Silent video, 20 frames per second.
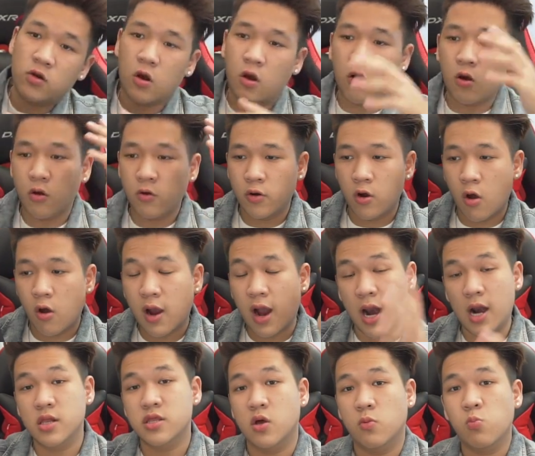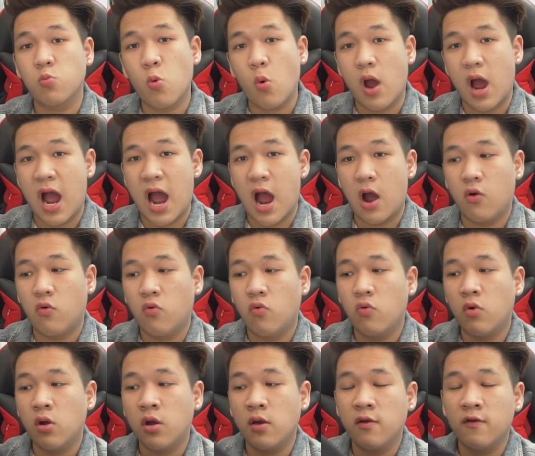khó nó khá là giống của áo
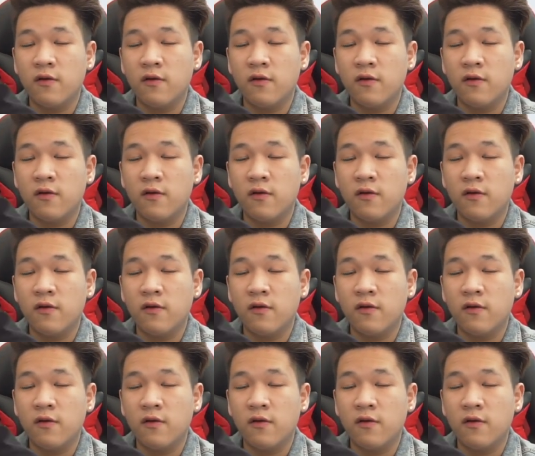uh,